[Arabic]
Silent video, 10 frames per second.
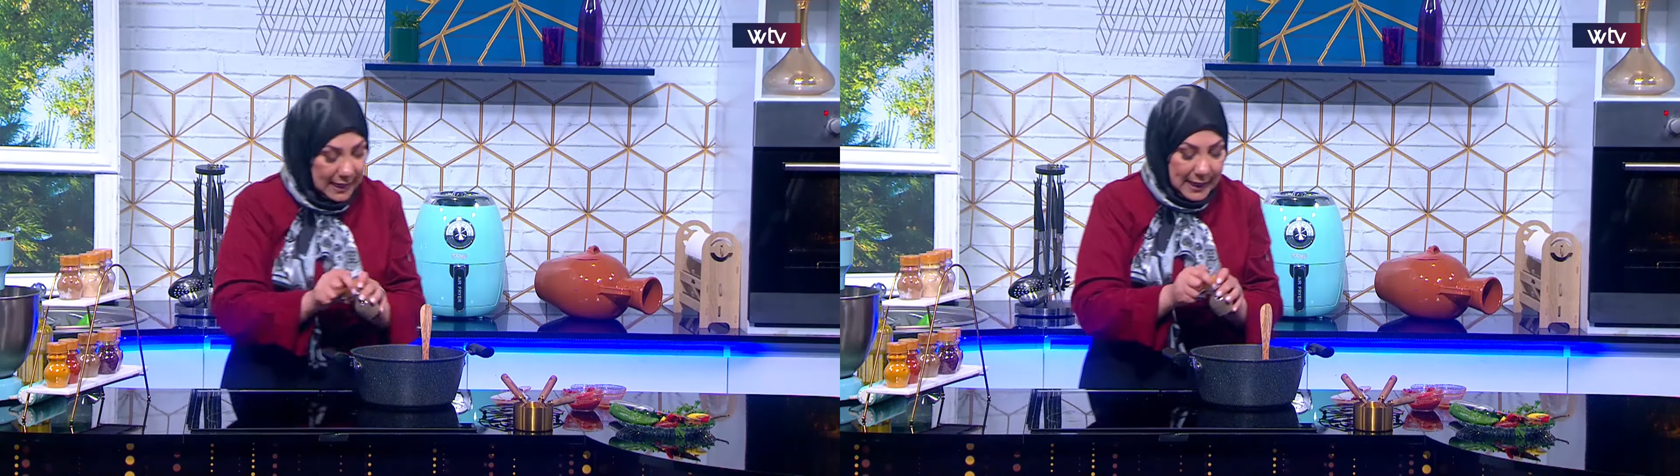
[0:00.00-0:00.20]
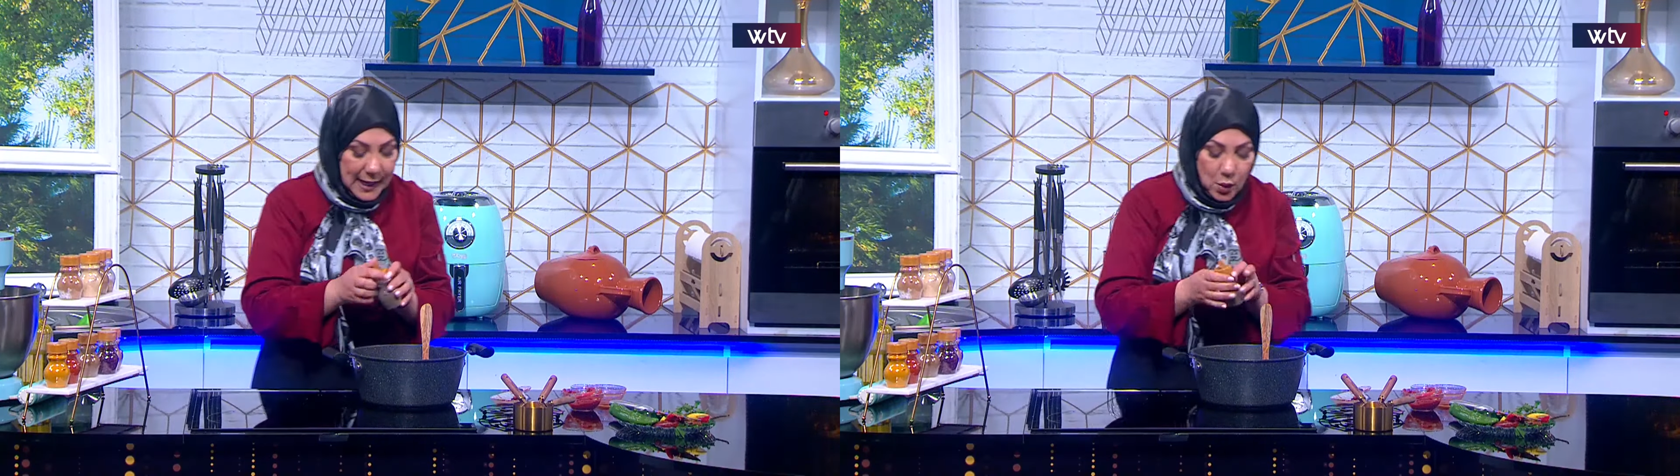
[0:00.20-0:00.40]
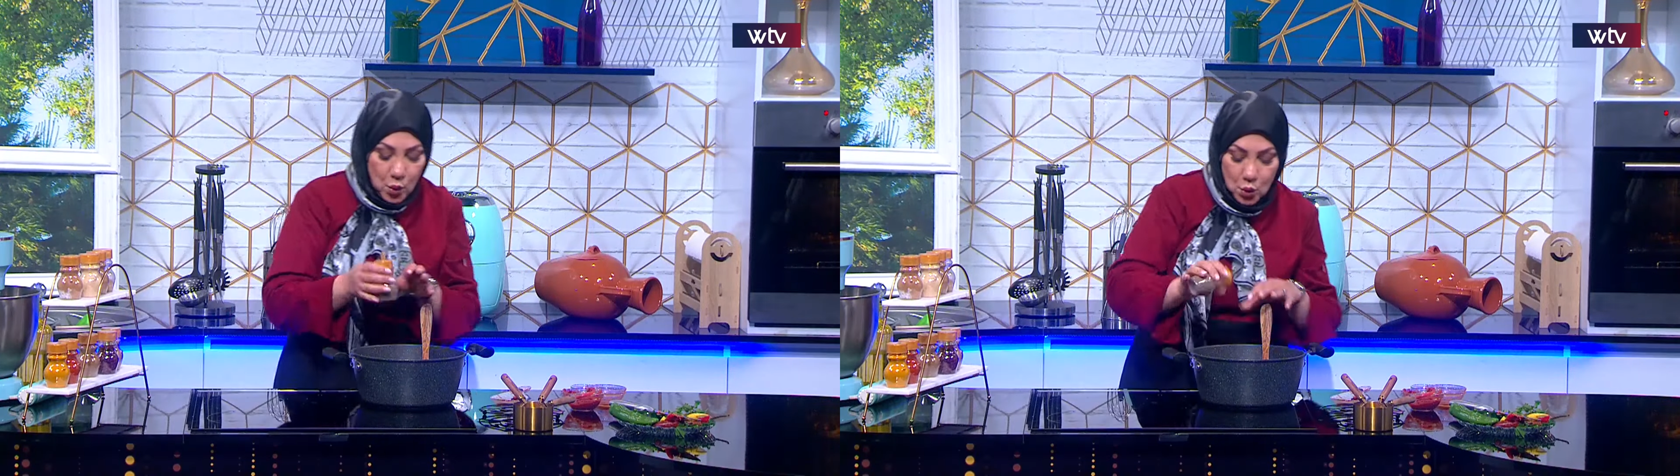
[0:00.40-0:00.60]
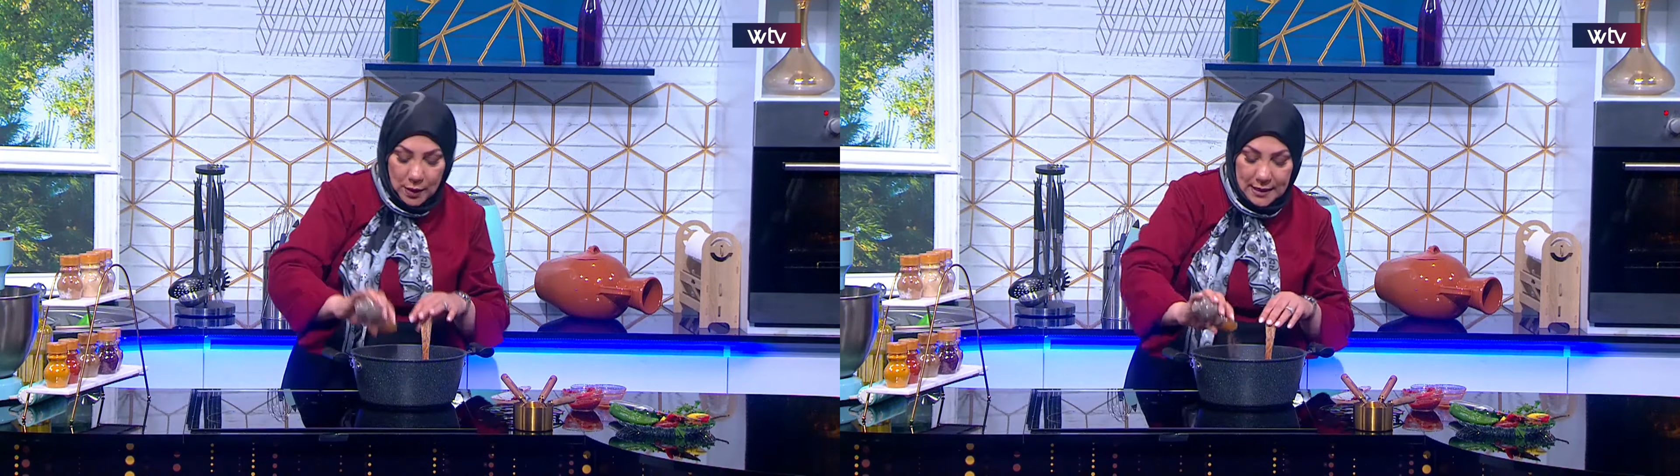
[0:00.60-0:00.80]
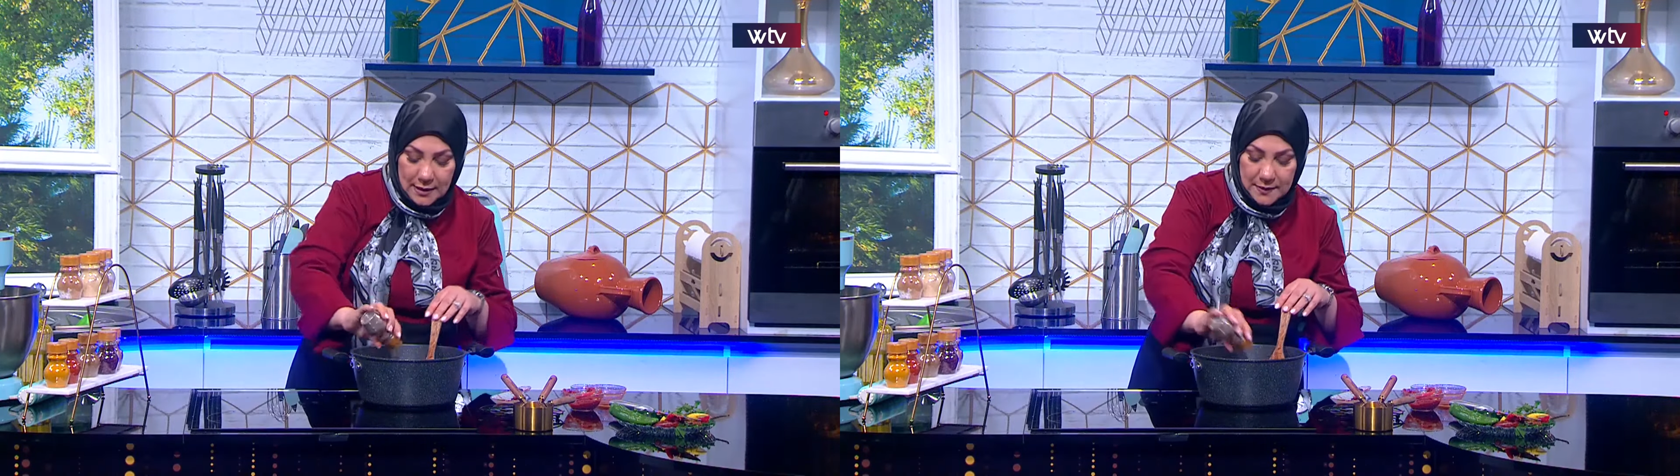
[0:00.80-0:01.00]
الاكحل
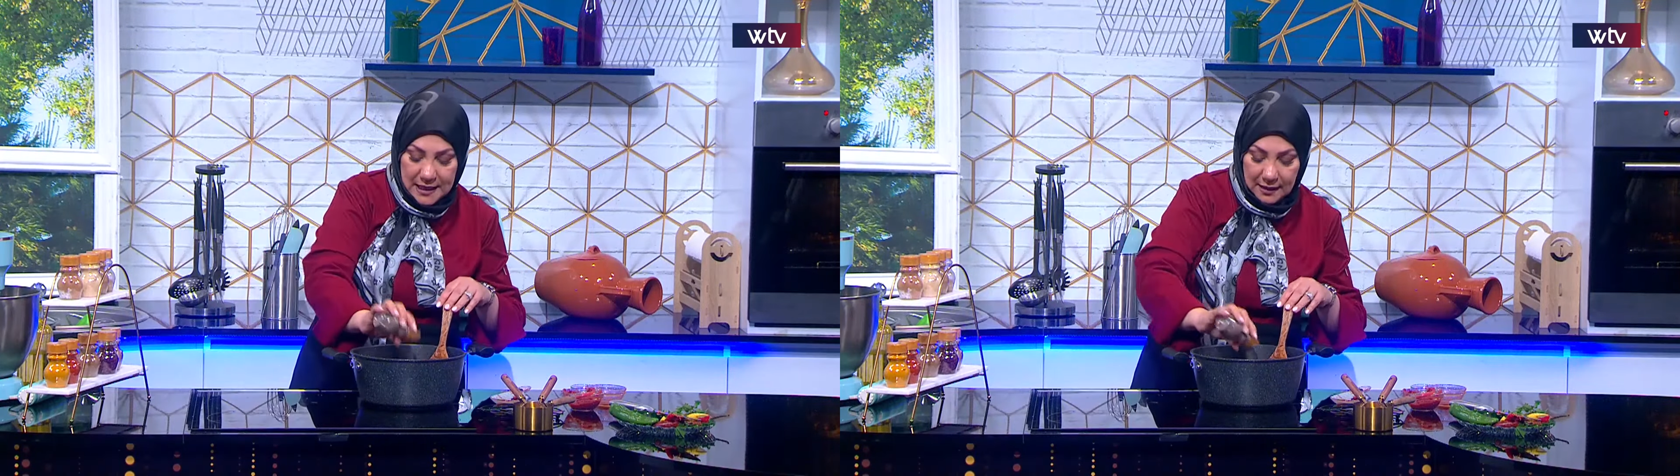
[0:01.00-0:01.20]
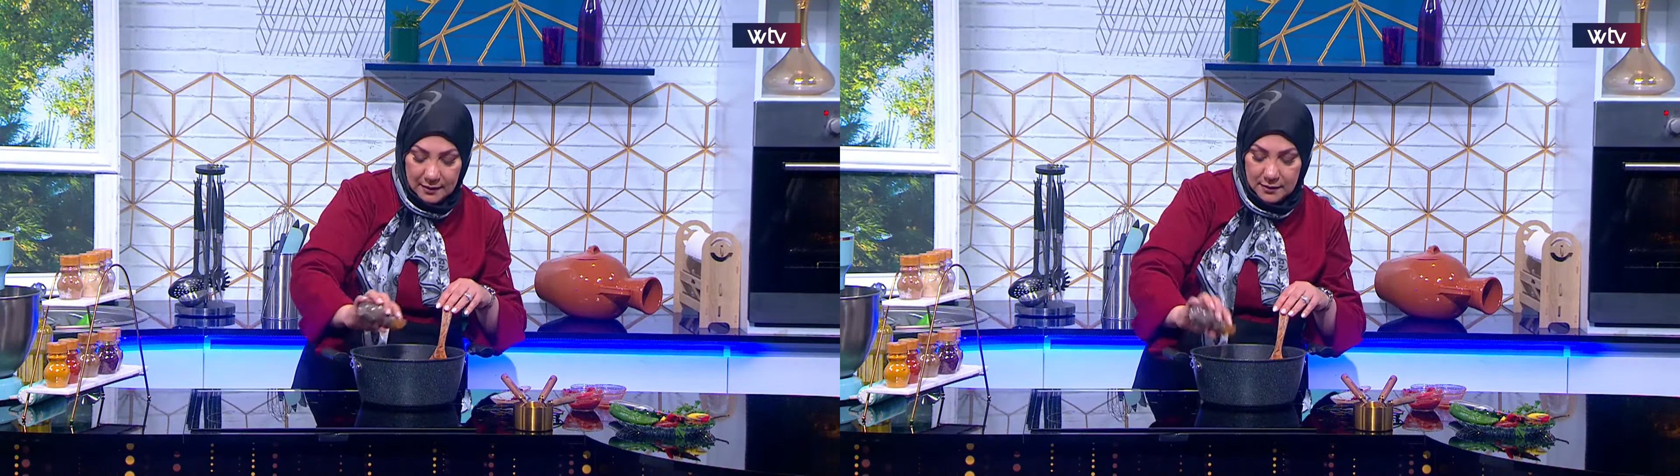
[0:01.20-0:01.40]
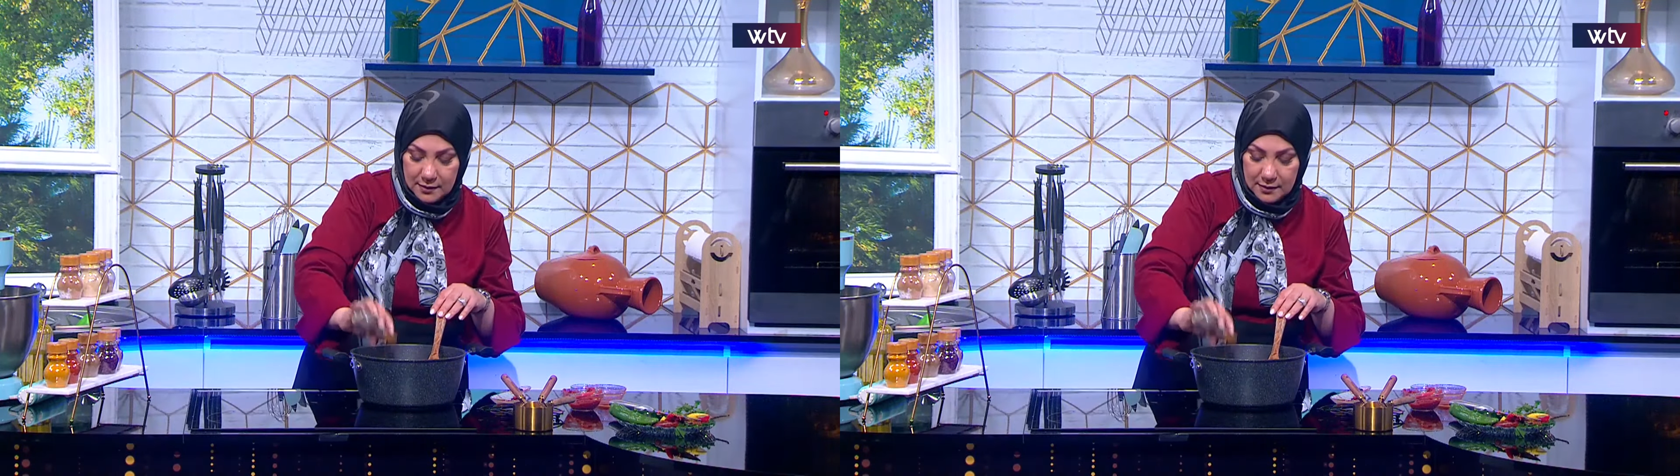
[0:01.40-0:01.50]
وشويه بزار